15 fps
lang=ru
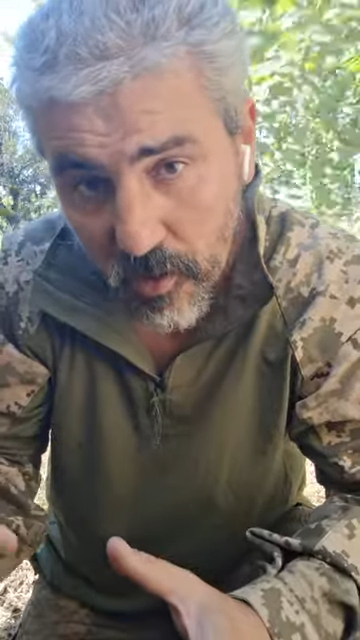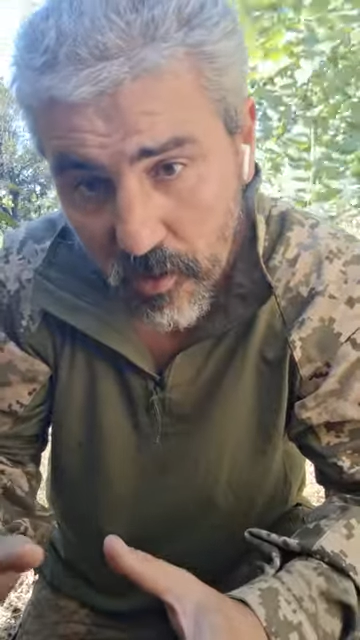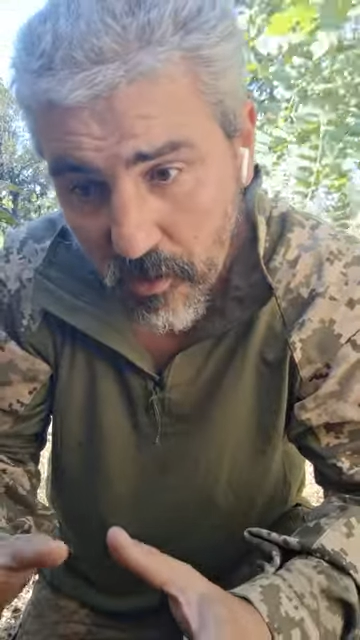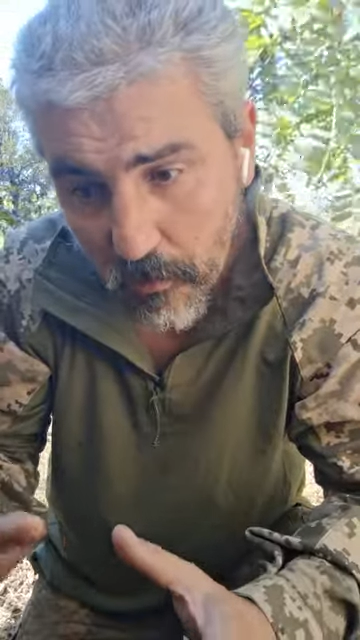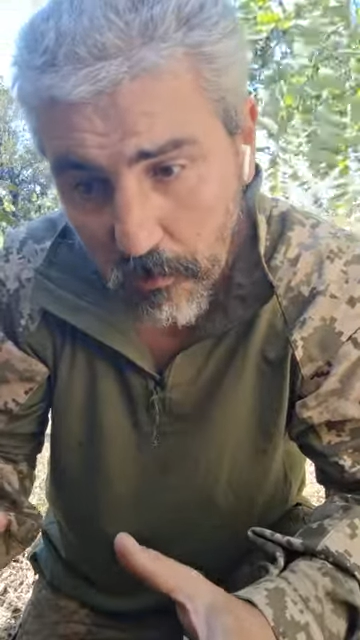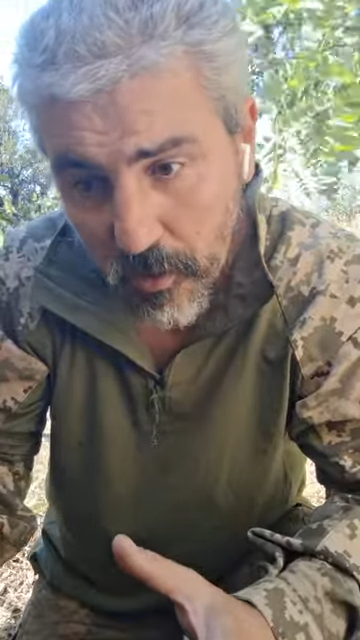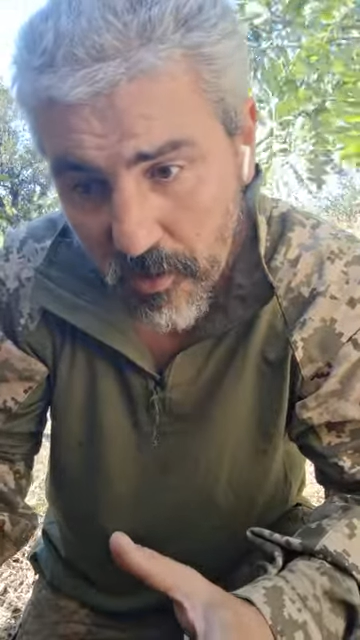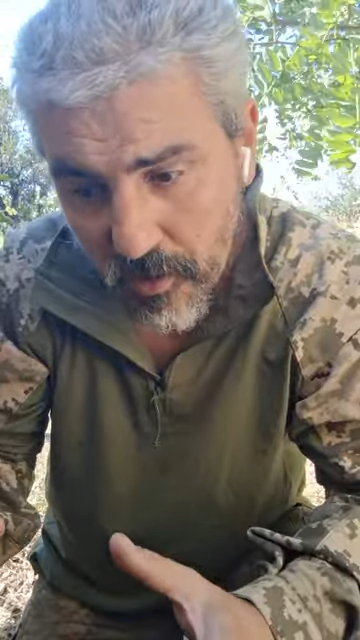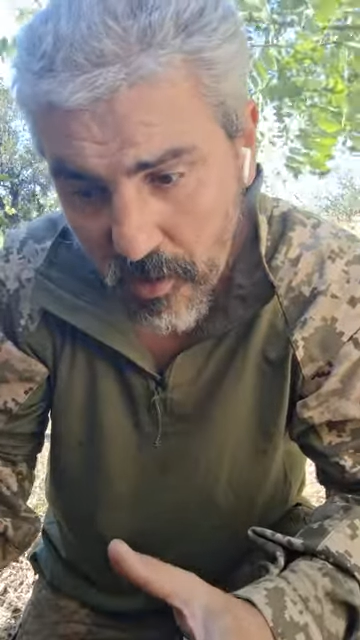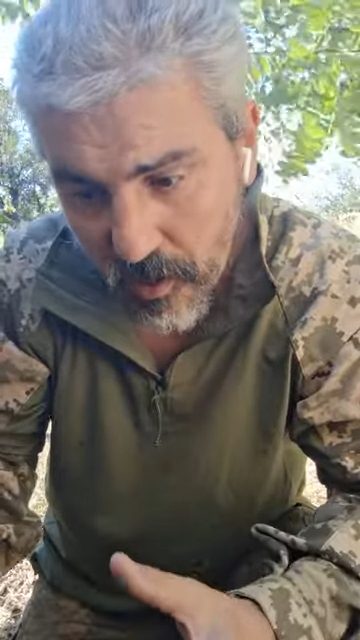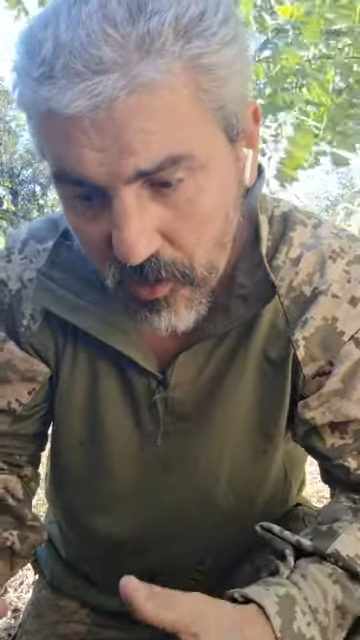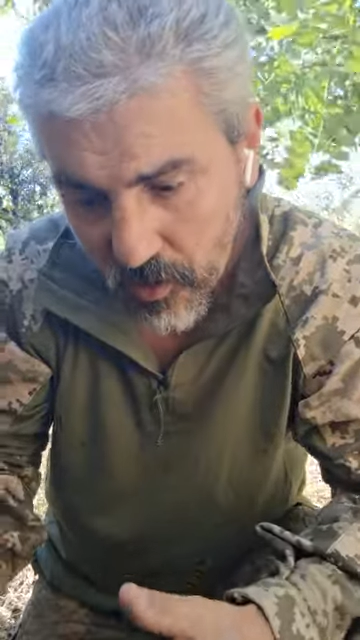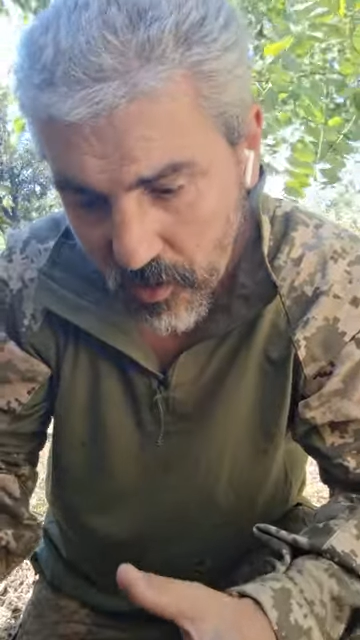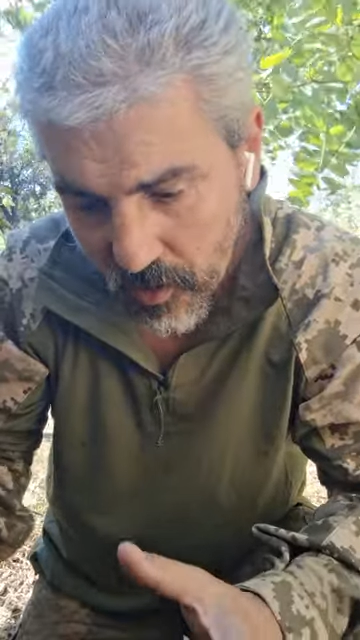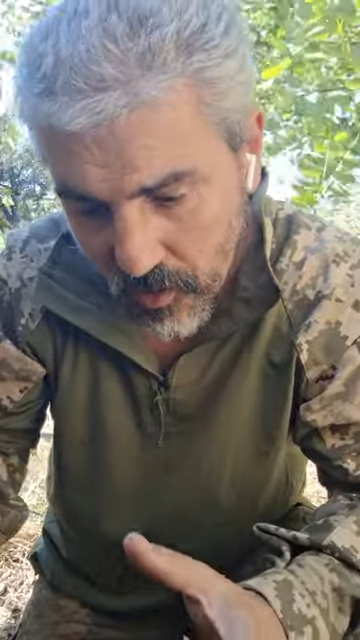эти
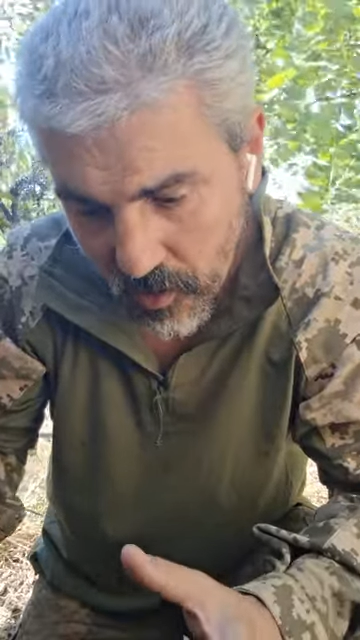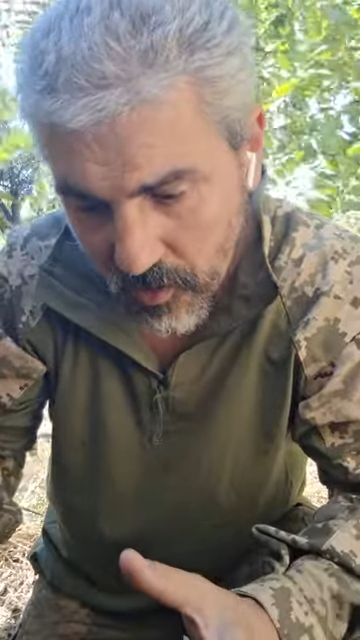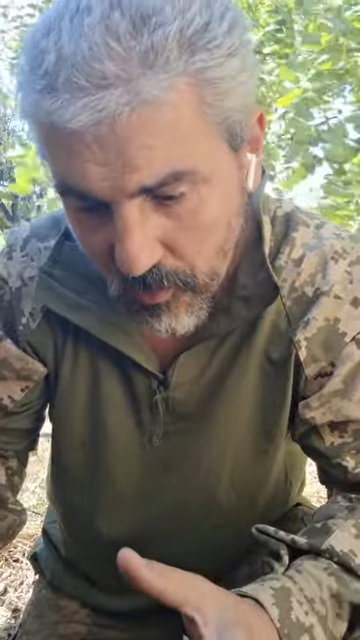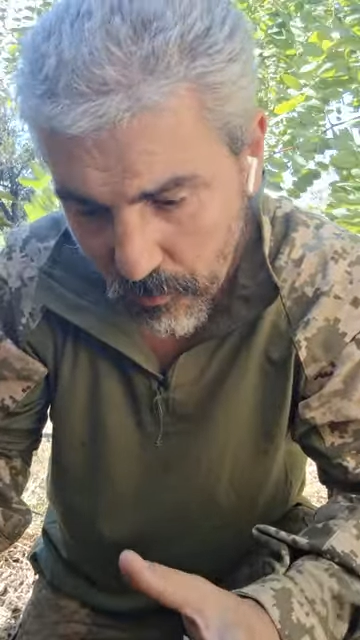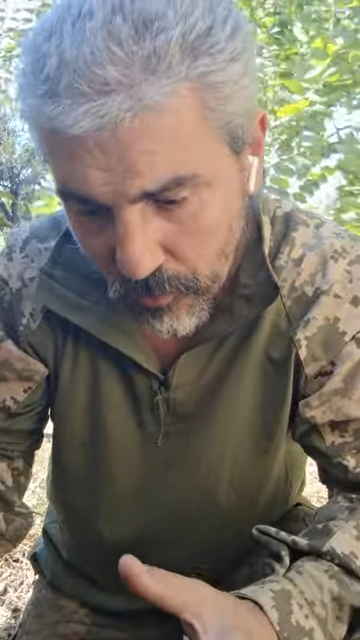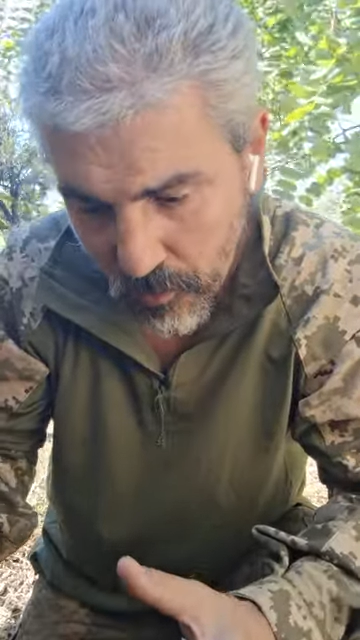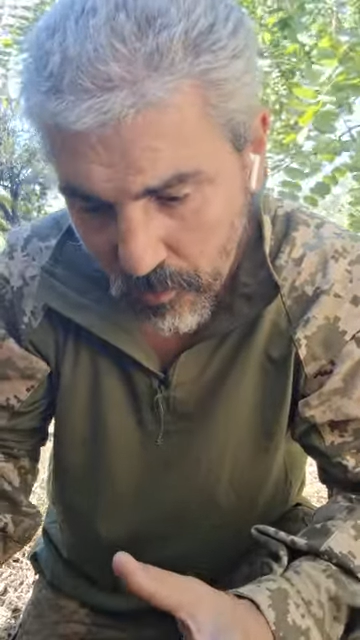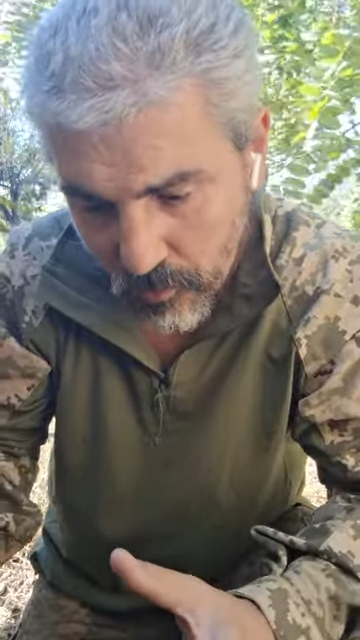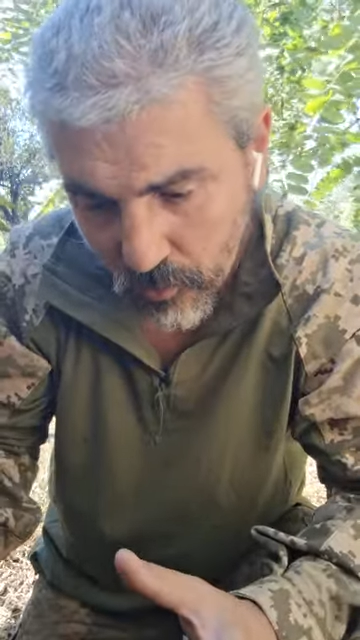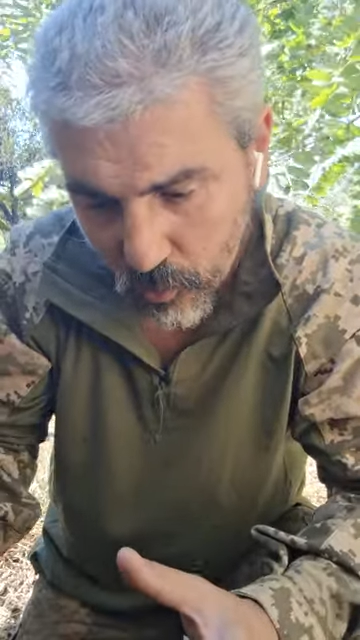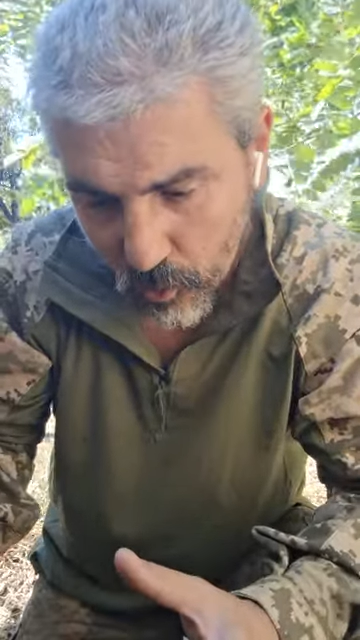понятия, эти, блин,